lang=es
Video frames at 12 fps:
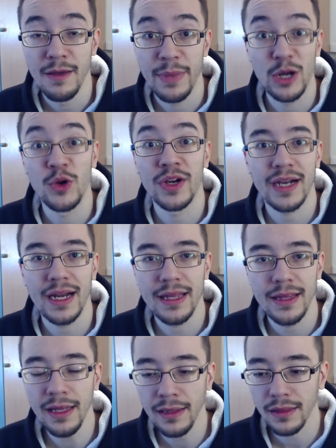Pero en
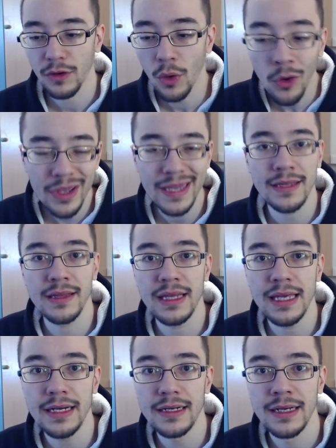realidad, hoy en
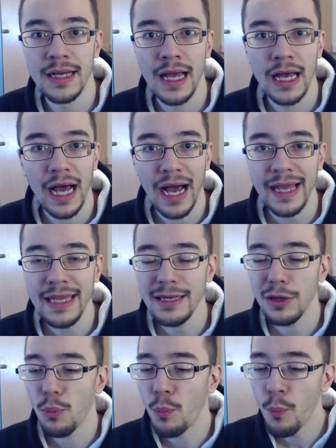día, hay
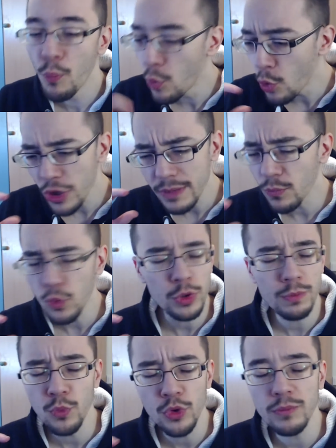muy, muy,
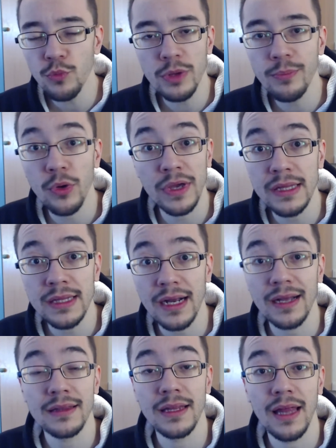muy, muy poquita
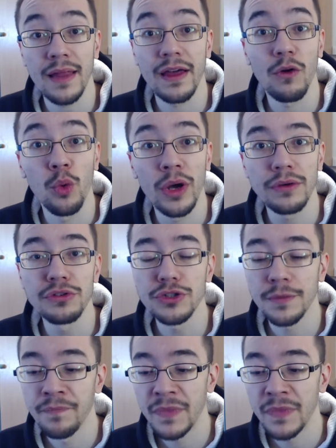cantidad de juegos